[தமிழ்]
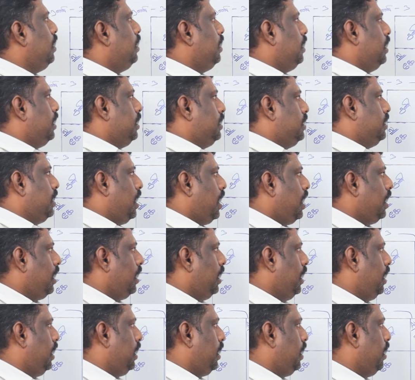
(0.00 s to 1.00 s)
இந்த
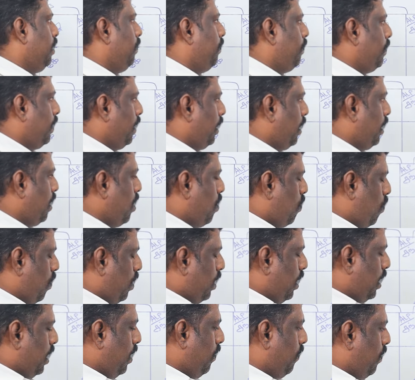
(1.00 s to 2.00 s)
ஜாதகருக்கு இப்போதைக்கு
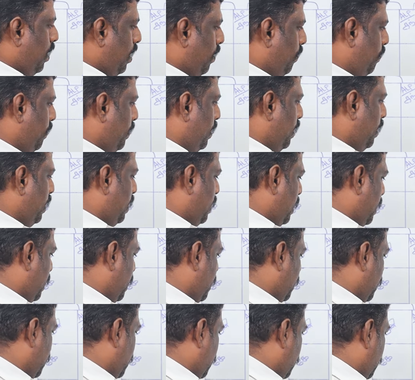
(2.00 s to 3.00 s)
குழந்தை வாய்ப்புகள்
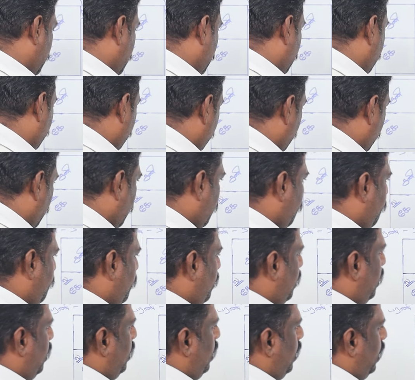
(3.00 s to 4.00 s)
கிடைக்கிறதுக்கான
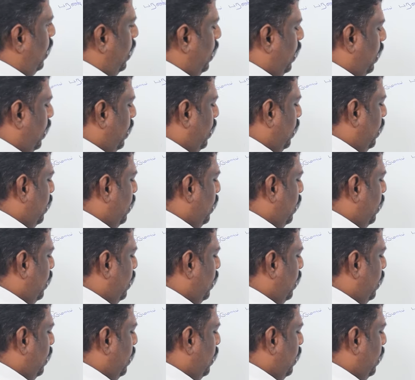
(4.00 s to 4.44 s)
வாய்ப்புகள் இல்லை